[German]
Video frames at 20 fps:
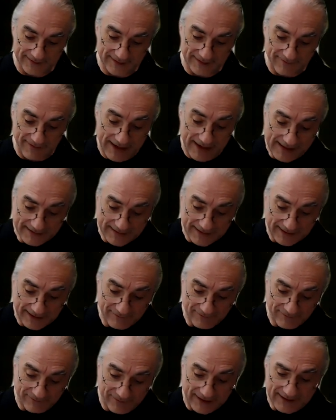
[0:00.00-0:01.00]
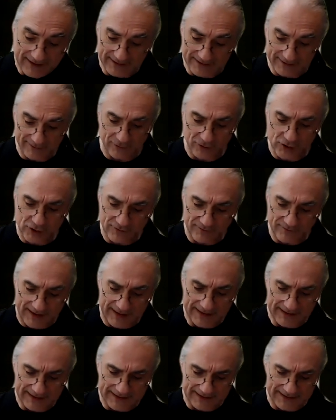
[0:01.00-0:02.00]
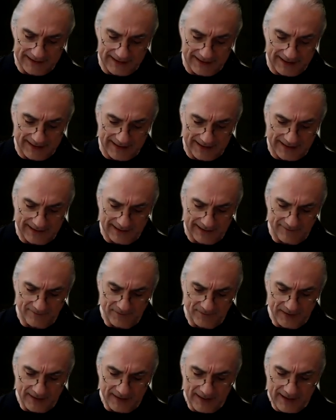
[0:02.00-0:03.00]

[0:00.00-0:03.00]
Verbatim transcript: Die Welt kann wackeln und schwanken, die Erde,